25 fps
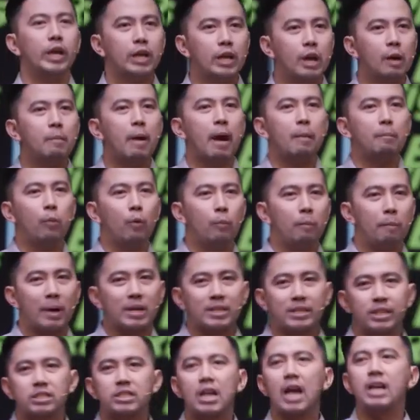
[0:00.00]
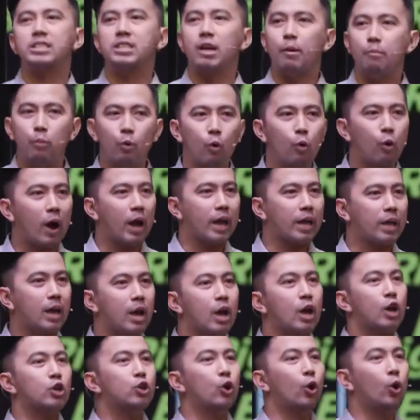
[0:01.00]
na mabu- masasabuhay
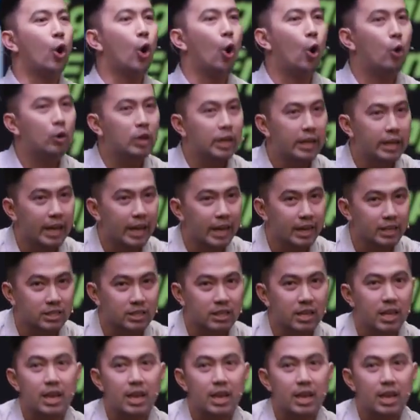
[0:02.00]
yung holiness?